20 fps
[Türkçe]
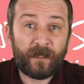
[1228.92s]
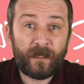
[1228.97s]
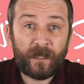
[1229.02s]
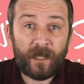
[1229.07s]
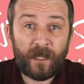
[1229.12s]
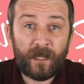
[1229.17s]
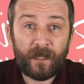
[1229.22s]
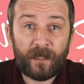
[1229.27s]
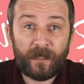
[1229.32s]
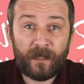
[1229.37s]

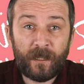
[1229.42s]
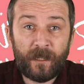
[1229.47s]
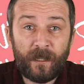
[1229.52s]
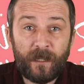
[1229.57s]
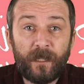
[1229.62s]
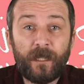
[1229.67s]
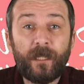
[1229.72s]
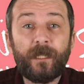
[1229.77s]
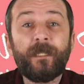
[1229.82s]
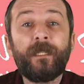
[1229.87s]
hikayede
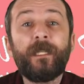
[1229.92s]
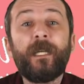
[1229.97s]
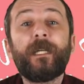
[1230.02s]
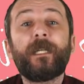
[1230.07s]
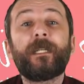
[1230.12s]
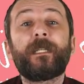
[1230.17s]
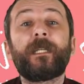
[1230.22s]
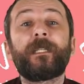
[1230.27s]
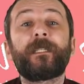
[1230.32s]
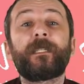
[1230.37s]

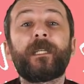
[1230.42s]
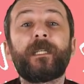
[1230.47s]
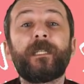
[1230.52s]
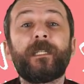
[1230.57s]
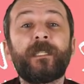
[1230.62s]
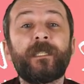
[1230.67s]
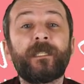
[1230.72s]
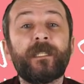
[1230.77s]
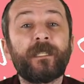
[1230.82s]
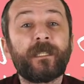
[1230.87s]
neredeyse
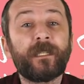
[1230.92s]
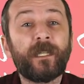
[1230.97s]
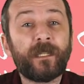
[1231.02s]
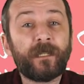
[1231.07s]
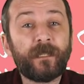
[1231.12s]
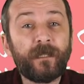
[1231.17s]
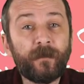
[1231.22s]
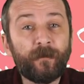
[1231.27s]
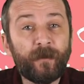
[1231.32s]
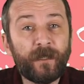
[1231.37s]

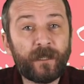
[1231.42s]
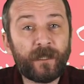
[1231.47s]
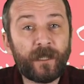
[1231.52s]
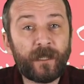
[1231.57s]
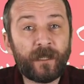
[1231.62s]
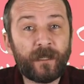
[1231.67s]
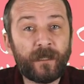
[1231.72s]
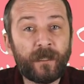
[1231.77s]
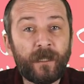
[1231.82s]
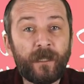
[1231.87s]
istisnasız bir
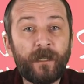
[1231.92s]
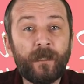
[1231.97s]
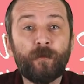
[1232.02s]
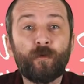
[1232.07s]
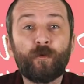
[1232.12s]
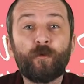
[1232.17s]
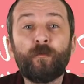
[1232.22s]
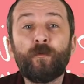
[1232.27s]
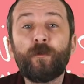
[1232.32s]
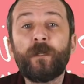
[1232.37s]
şekilde
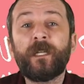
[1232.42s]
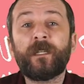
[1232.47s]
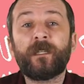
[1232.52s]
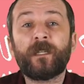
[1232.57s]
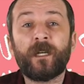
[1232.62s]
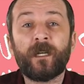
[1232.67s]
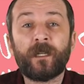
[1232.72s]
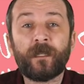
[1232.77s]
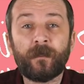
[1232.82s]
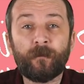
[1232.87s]
Cumhuriyet
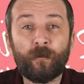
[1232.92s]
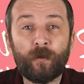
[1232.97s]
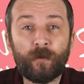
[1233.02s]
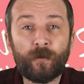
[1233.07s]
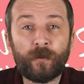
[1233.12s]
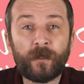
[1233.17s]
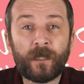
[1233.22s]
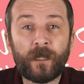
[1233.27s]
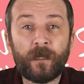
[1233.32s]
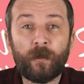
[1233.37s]
tarihi
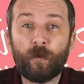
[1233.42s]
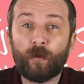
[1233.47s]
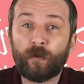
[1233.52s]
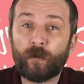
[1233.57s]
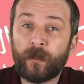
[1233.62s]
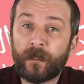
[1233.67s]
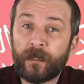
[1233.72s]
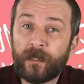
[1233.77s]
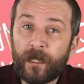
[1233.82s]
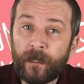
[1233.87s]
boyunca
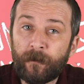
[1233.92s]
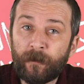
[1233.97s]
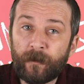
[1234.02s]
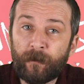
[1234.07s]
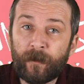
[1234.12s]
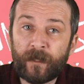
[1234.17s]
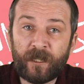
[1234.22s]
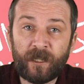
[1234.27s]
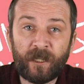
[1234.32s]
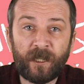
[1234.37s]
otoriter bir
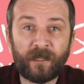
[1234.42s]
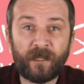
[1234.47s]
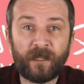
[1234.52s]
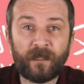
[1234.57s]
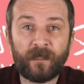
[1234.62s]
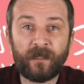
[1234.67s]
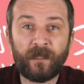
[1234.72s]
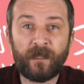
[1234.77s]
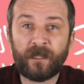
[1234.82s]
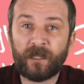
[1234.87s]
bakış
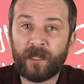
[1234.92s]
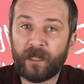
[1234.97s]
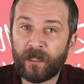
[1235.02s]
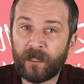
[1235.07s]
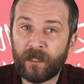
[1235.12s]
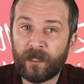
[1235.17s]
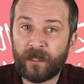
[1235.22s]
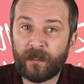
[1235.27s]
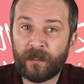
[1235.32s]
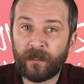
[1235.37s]
açısıyla
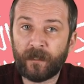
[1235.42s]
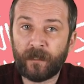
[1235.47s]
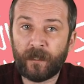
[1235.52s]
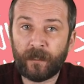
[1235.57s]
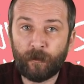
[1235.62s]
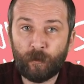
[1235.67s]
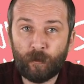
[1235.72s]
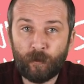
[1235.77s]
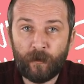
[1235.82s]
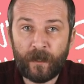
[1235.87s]
şekillendirilen
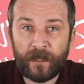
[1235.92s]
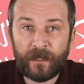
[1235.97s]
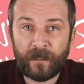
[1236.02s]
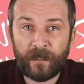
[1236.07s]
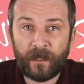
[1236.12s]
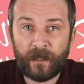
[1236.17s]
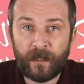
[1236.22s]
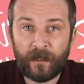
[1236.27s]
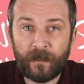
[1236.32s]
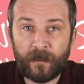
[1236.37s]

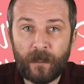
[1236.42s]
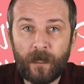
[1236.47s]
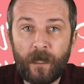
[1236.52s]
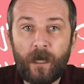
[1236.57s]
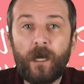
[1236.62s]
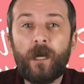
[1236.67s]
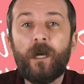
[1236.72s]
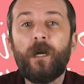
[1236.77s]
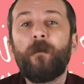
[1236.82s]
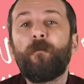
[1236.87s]
üniversiteler
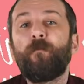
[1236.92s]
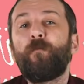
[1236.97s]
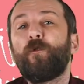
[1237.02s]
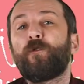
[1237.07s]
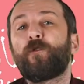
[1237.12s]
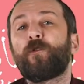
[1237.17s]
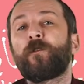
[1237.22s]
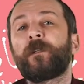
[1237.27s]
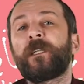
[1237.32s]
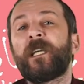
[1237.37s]

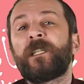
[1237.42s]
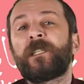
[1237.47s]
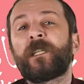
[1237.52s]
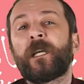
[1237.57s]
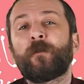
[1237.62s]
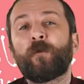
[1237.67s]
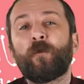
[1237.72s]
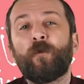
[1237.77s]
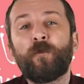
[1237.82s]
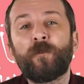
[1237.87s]
bugün geçen
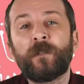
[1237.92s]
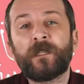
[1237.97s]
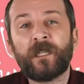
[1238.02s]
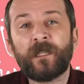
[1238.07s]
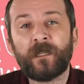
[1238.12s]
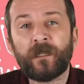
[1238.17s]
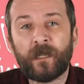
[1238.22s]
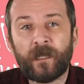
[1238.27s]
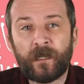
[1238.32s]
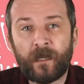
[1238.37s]
onca
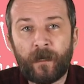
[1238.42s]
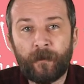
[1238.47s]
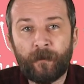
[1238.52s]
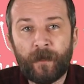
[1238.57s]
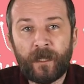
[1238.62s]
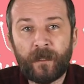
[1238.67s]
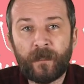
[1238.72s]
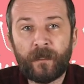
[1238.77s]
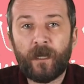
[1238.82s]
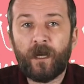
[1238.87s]
yıla
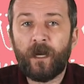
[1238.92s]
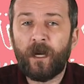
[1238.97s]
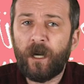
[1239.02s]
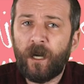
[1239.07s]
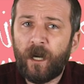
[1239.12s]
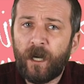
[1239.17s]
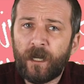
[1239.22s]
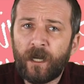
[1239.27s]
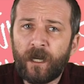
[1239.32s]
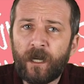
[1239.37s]
rağmen
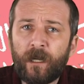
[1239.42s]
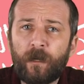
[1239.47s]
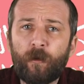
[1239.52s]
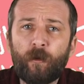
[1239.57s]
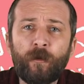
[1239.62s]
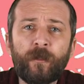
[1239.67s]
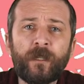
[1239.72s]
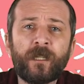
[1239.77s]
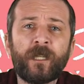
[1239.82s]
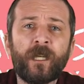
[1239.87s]
hala
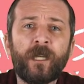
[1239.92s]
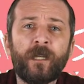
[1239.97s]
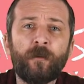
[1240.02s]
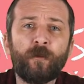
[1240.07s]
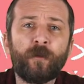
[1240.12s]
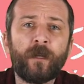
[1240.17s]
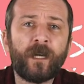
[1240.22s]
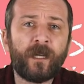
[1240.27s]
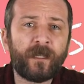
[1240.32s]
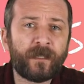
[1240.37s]
12 Eylül
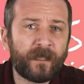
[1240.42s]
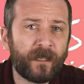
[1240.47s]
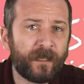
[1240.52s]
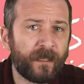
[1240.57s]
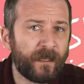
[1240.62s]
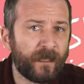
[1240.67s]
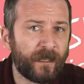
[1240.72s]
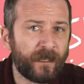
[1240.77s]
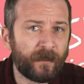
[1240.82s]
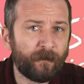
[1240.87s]

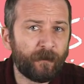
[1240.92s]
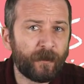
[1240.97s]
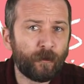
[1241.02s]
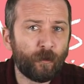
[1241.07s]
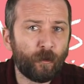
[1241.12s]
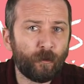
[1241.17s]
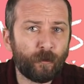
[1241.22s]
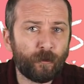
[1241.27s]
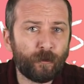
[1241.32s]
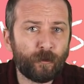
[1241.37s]
askeri rejiminin
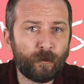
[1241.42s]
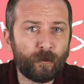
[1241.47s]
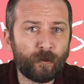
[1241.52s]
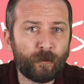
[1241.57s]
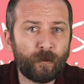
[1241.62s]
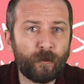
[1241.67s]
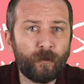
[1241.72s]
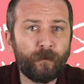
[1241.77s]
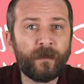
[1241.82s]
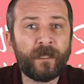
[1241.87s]

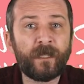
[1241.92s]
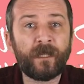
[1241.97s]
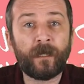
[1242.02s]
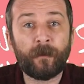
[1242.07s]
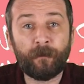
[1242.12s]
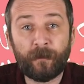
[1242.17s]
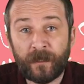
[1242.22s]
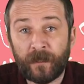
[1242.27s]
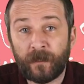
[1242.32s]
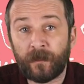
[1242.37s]
oluşturduğu bir
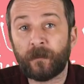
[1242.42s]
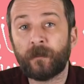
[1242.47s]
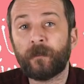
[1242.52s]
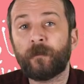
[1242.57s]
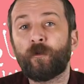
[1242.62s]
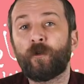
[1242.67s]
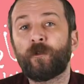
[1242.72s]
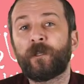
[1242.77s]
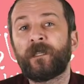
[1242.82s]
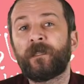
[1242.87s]
yapının
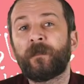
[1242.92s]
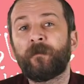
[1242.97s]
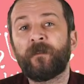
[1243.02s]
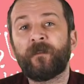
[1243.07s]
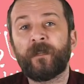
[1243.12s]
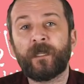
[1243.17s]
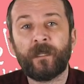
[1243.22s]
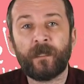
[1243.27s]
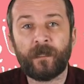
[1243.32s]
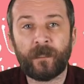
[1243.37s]
gözetimi
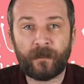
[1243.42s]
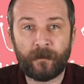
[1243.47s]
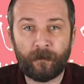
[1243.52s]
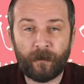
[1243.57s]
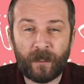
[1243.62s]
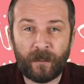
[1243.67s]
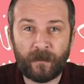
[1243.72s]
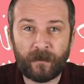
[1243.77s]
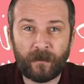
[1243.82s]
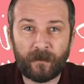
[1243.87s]
ve denetimi
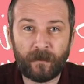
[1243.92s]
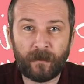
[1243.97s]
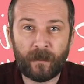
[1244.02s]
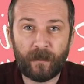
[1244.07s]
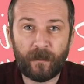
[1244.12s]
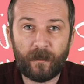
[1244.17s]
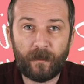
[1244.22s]
altında.